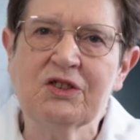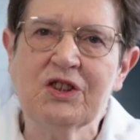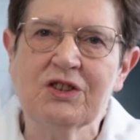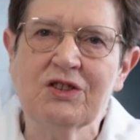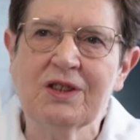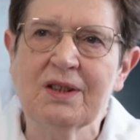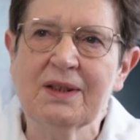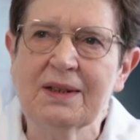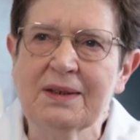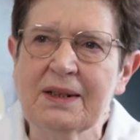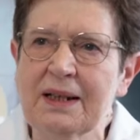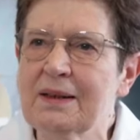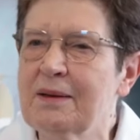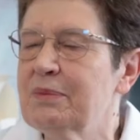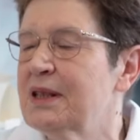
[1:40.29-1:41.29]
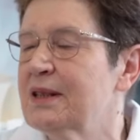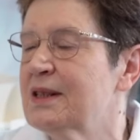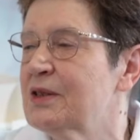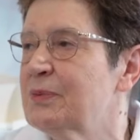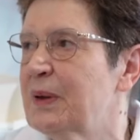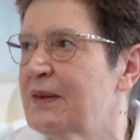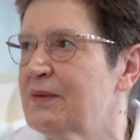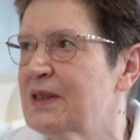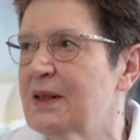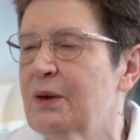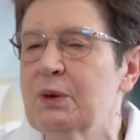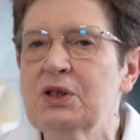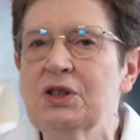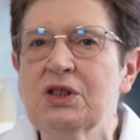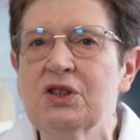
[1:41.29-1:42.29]
trzeciej nad ranem, kiedy
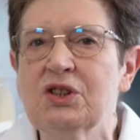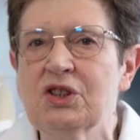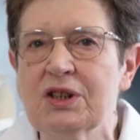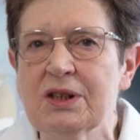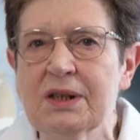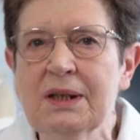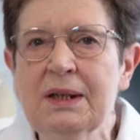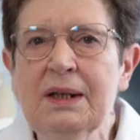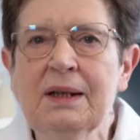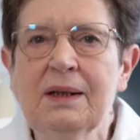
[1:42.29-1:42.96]
sprawdzało się, czy